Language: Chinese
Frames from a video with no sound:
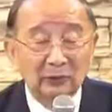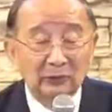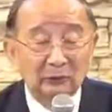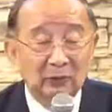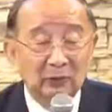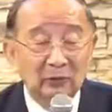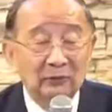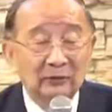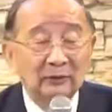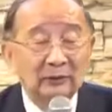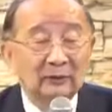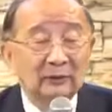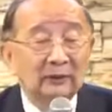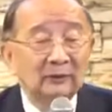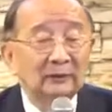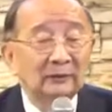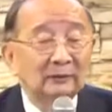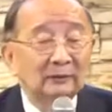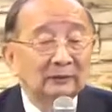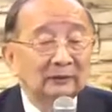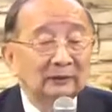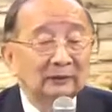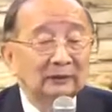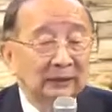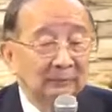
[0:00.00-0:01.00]

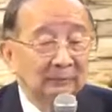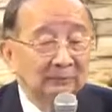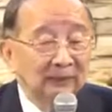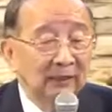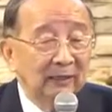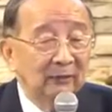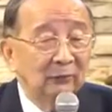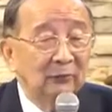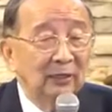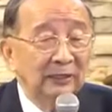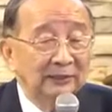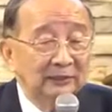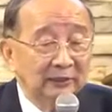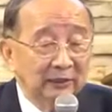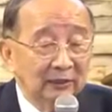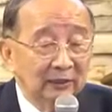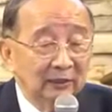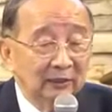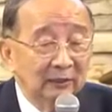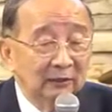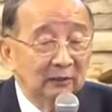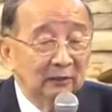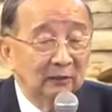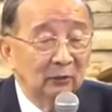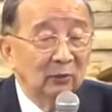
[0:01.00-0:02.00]
说：“你不要乱扯，
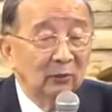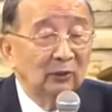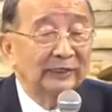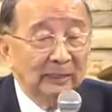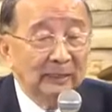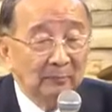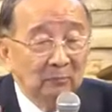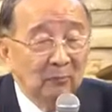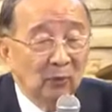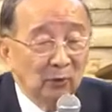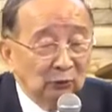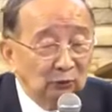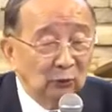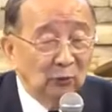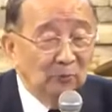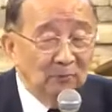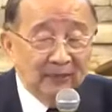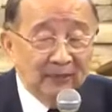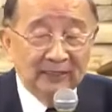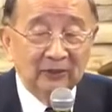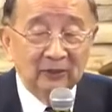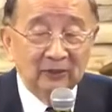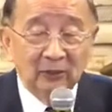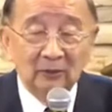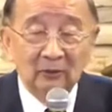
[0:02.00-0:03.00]
我连摸都
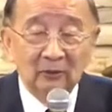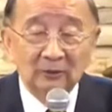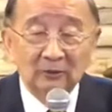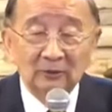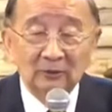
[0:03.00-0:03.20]
没有。